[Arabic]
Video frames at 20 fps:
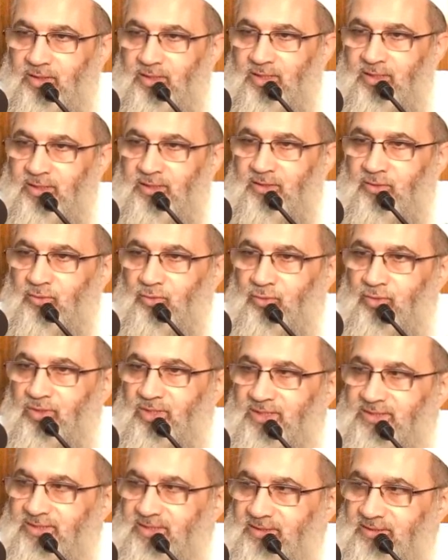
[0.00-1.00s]
لأن
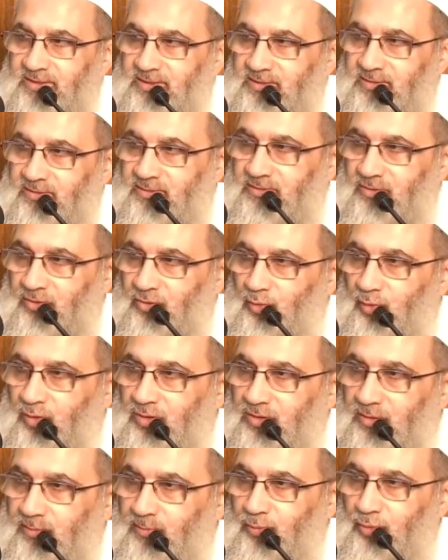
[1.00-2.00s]
كل سيد
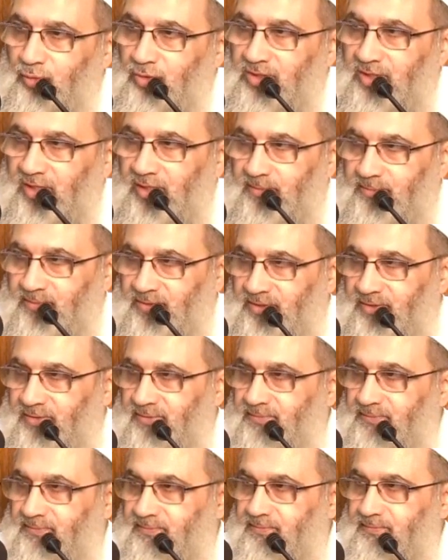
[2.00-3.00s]
هو رب لعبده